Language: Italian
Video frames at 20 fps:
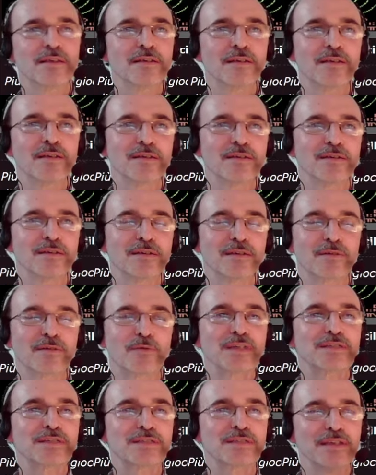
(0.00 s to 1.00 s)
eh,
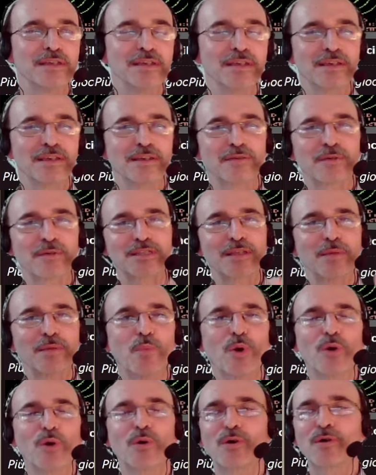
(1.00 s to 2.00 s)
questi, queste
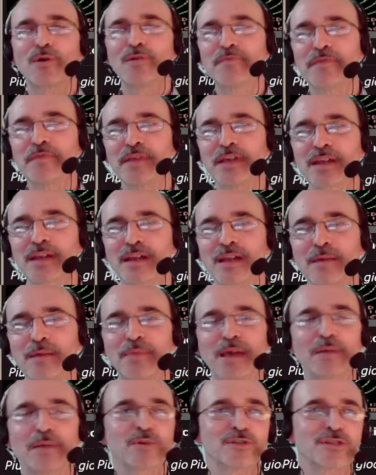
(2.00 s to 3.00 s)
mongolfiere le
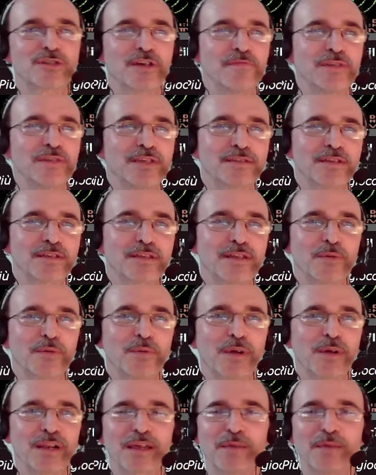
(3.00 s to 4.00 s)
abbiamo già viste da
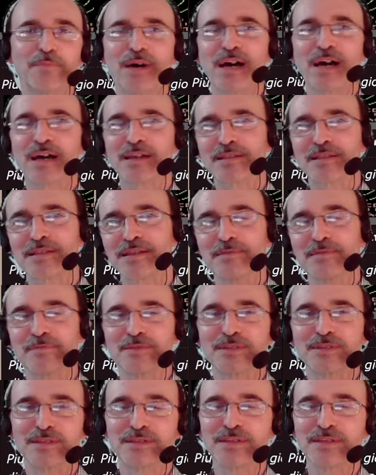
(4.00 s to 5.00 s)
qualche parte.
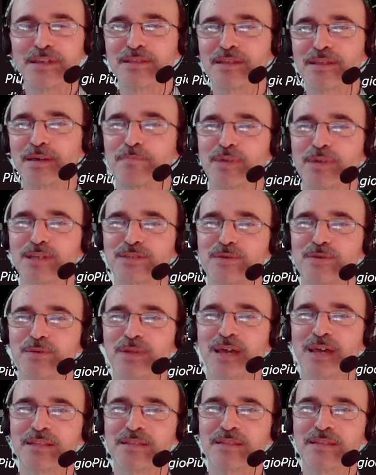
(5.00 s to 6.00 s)
Se siete
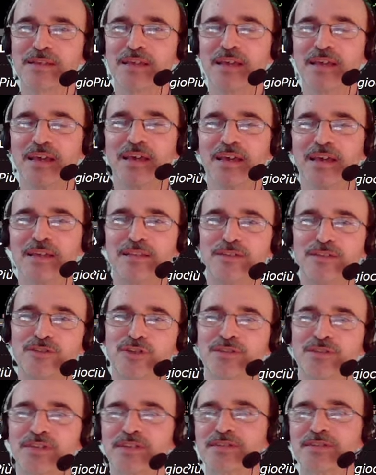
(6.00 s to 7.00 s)
appassionati di
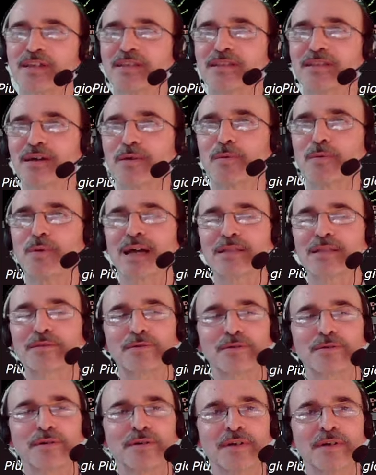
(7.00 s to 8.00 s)

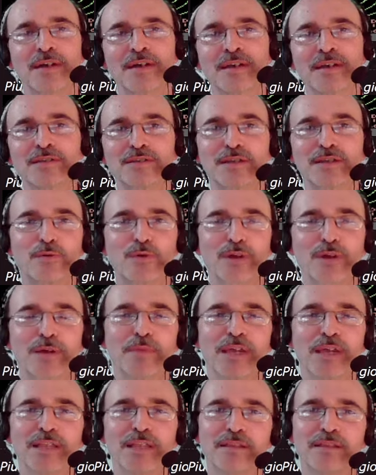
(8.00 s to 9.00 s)
C64
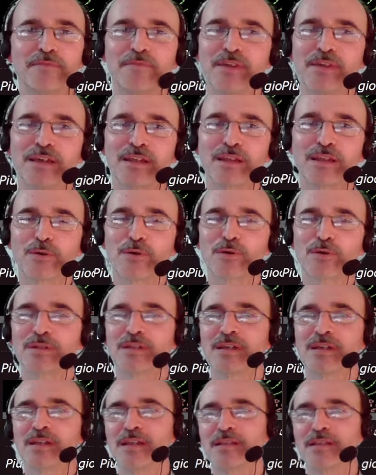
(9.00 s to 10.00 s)
sicuramente ve le
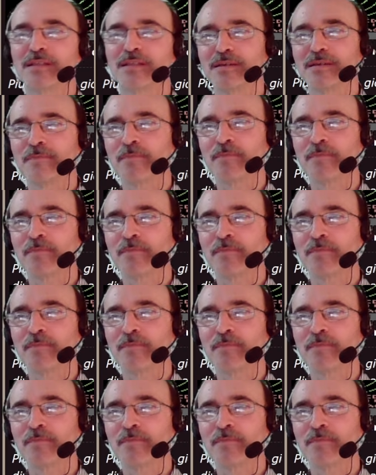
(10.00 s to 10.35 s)
ricorderete.